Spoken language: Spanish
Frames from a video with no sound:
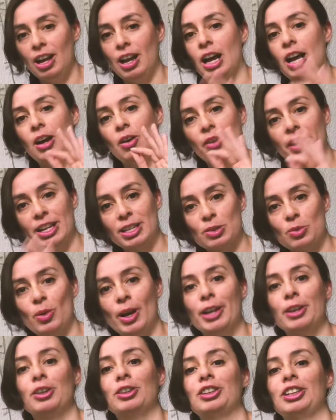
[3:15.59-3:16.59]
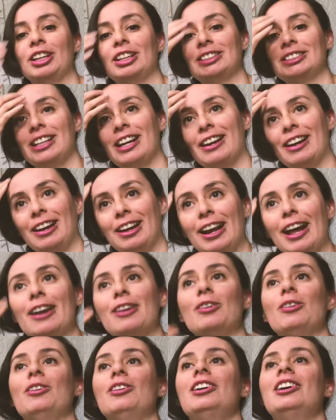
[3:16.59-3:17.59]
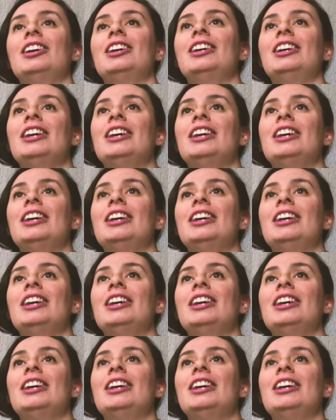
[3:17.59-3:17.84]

ahora es cuando tienes que arreglarlo.